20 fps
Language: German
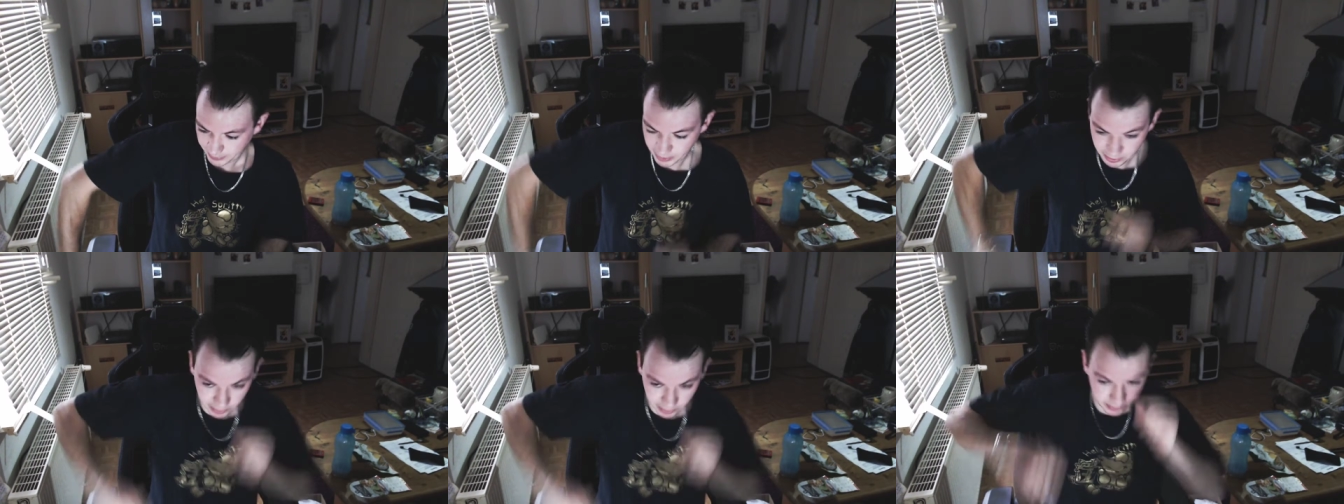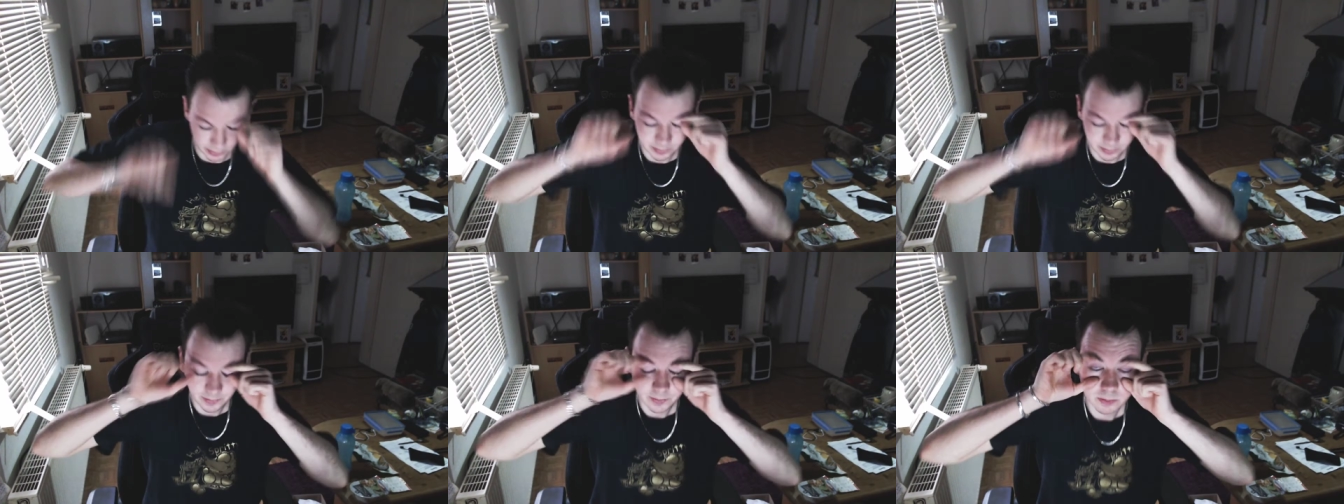
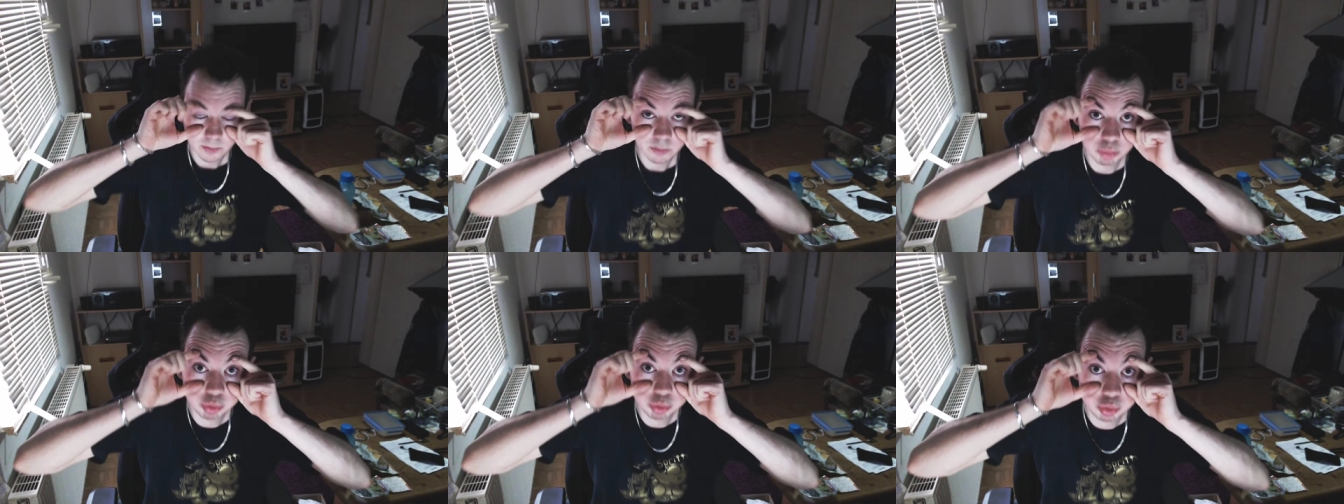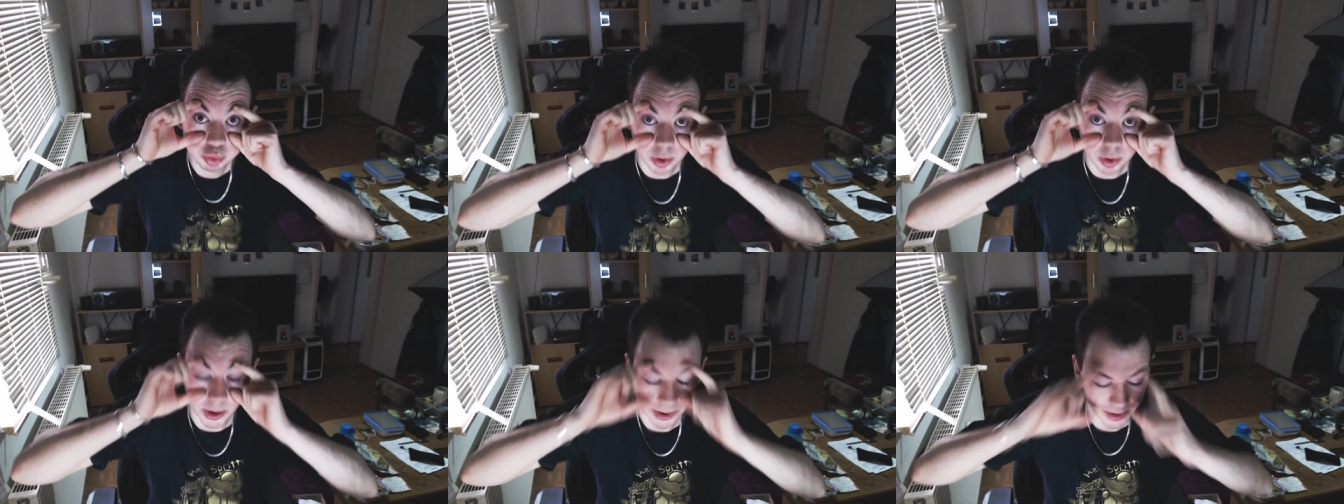jo,
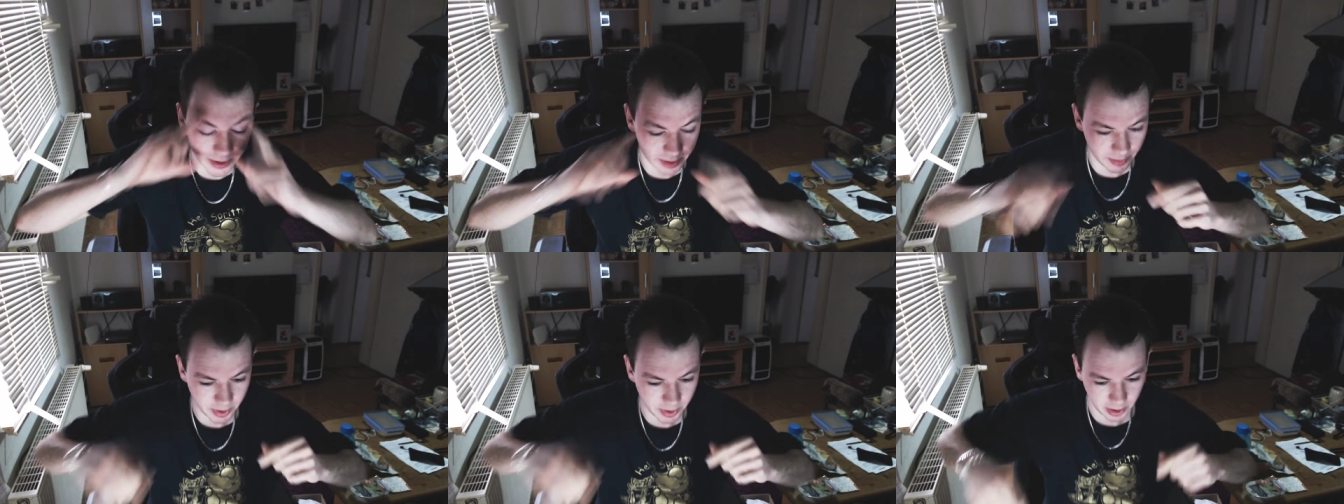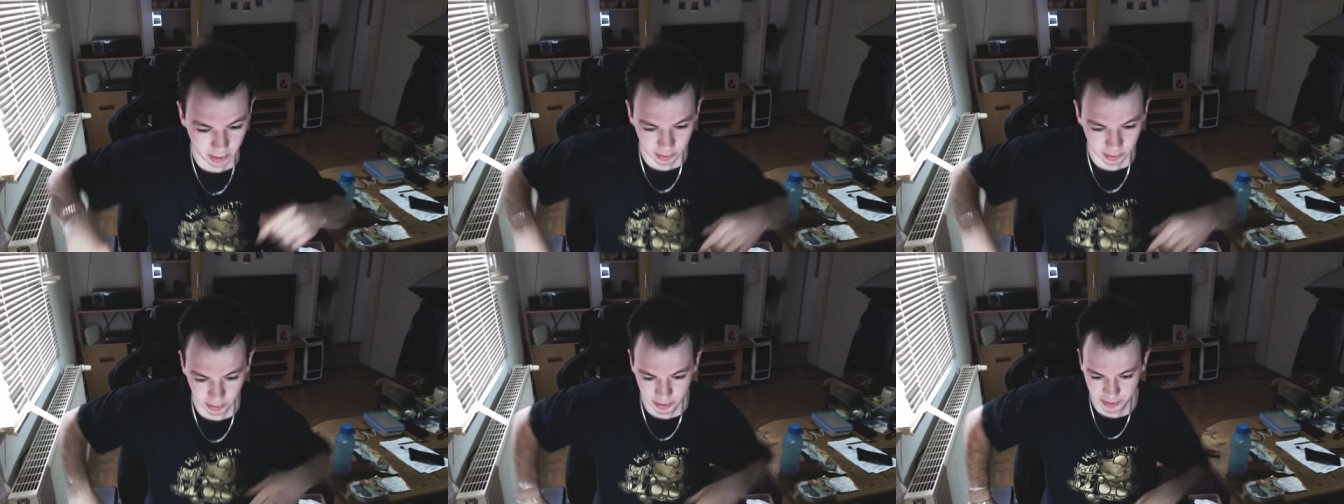Pff, Alter, sind mir
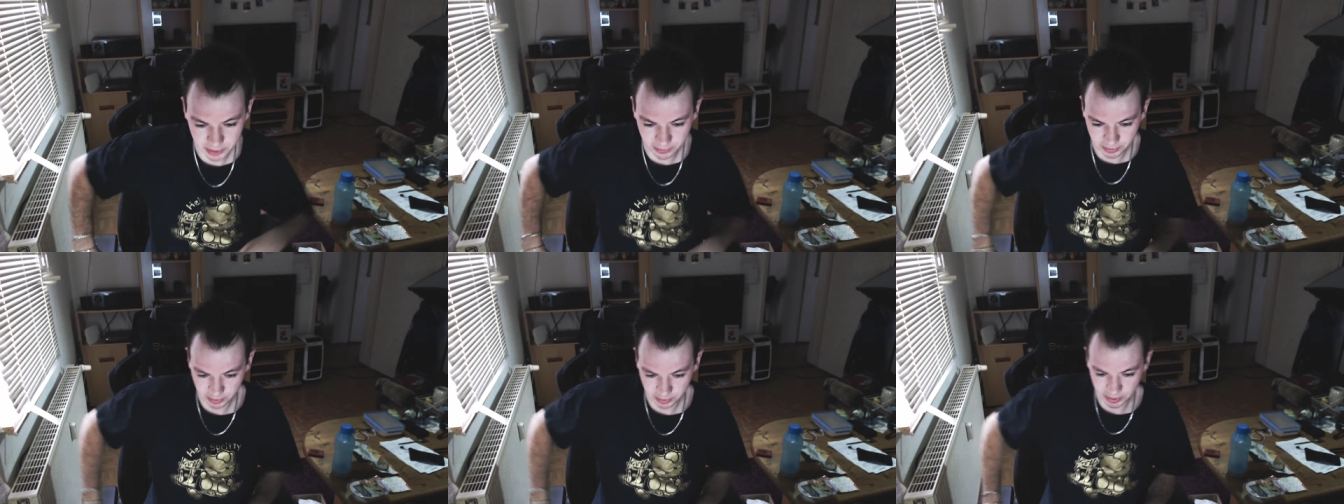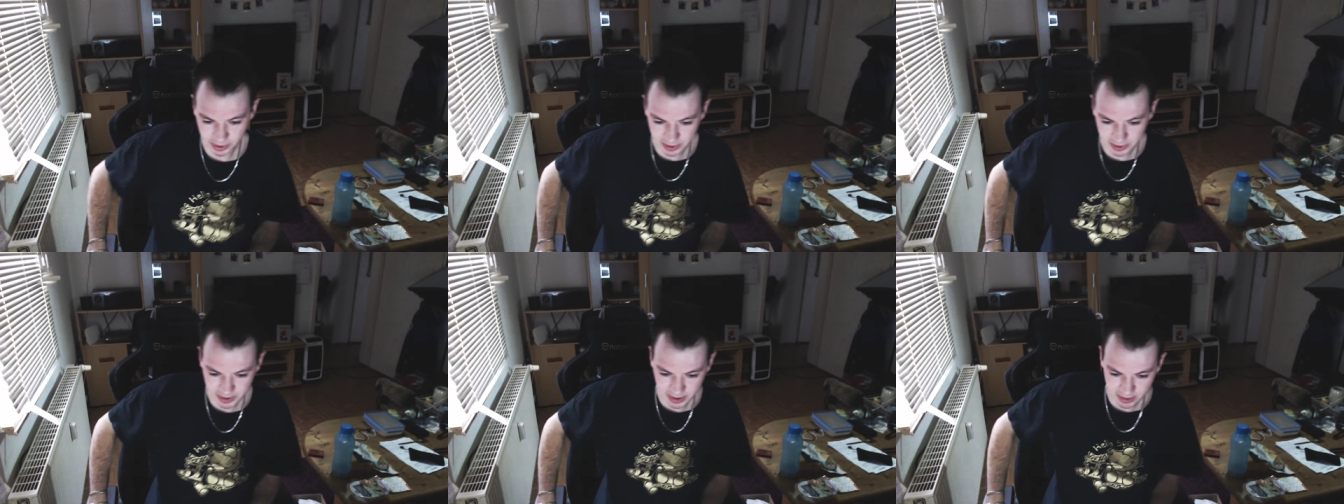die Augen
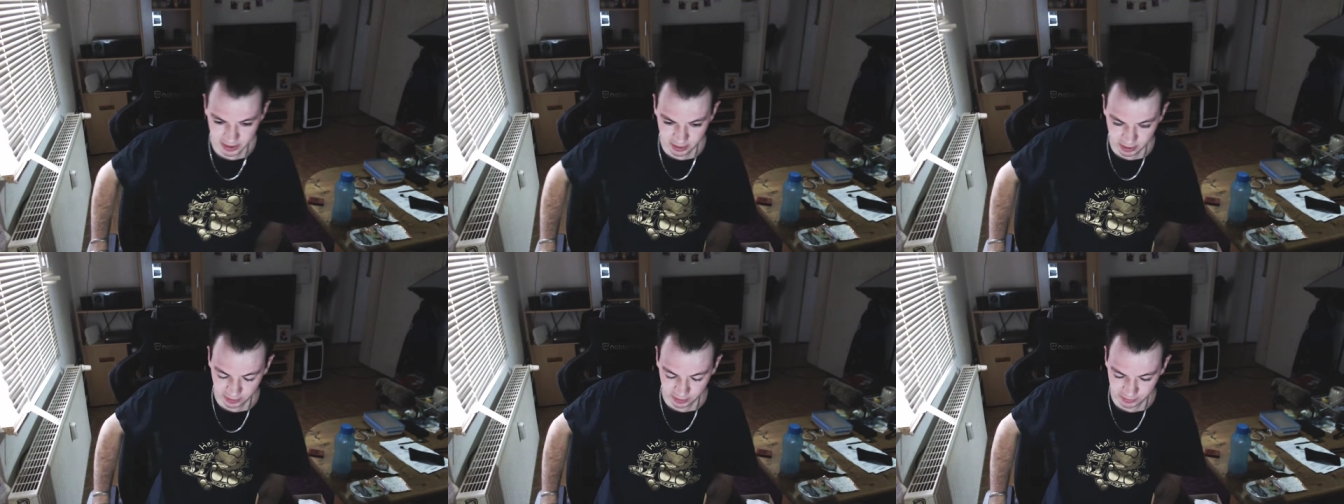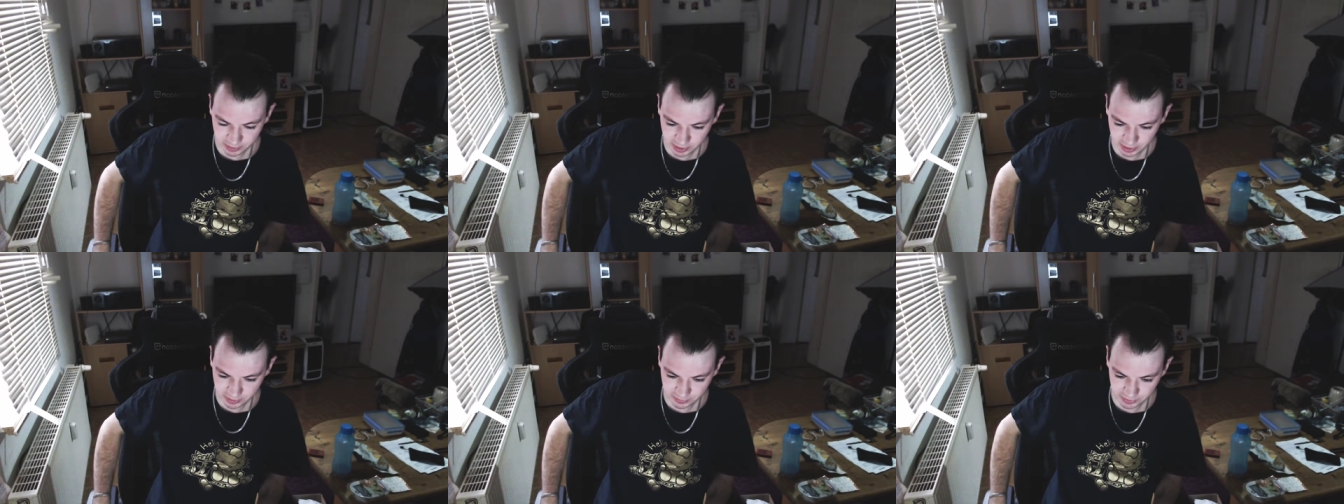rausgeflogen, ja, das ganze
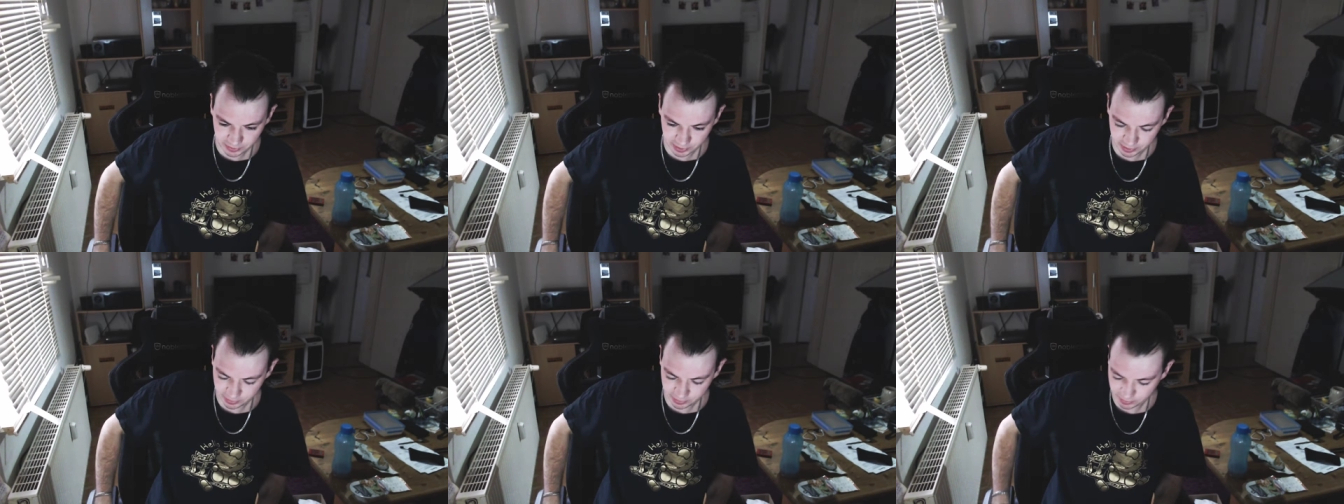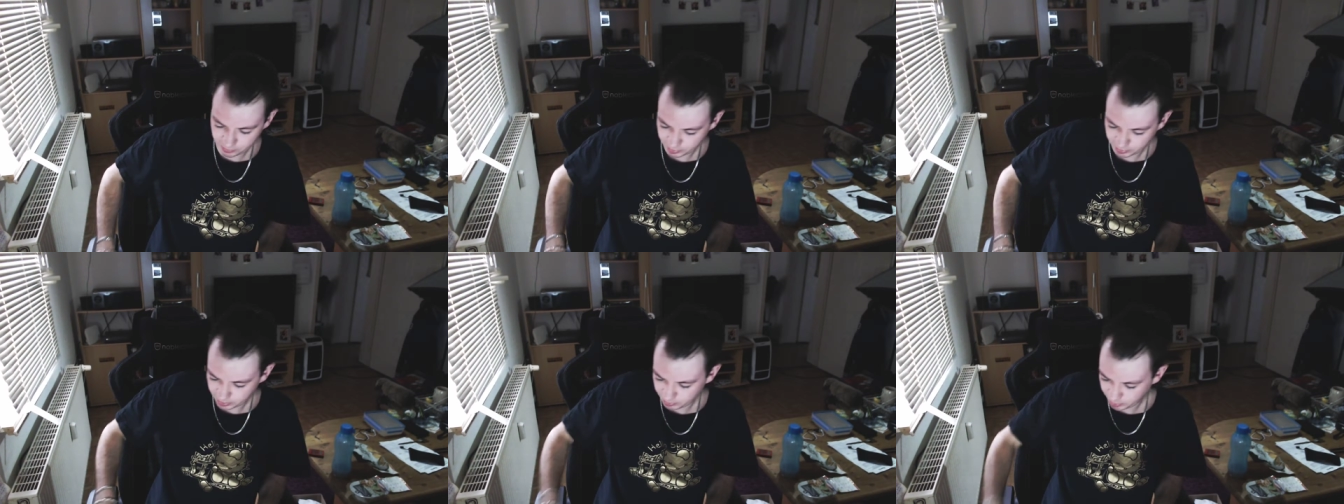Koffein
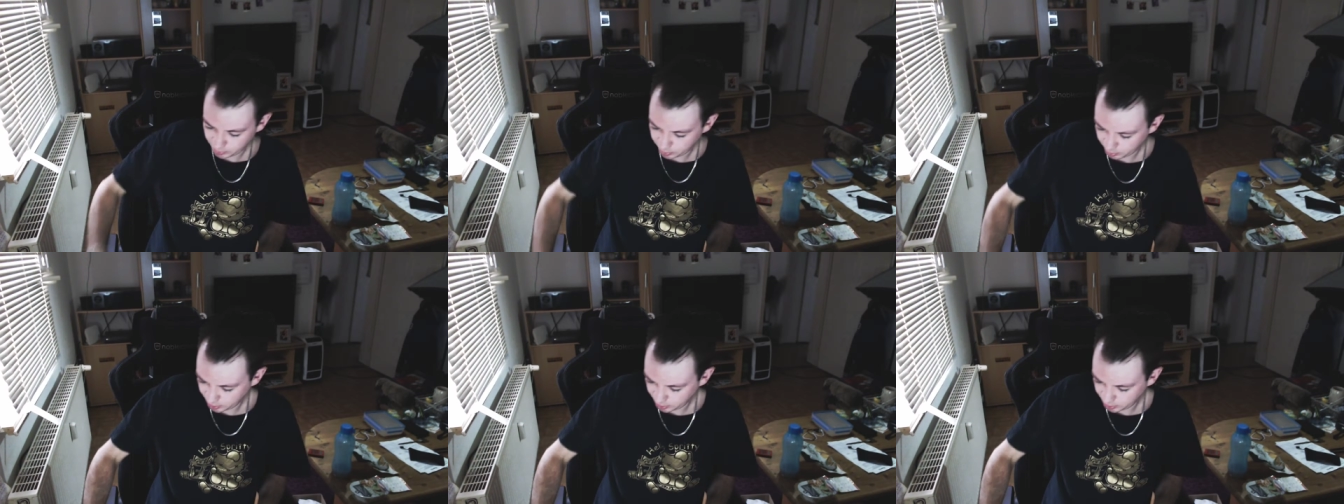von, von dem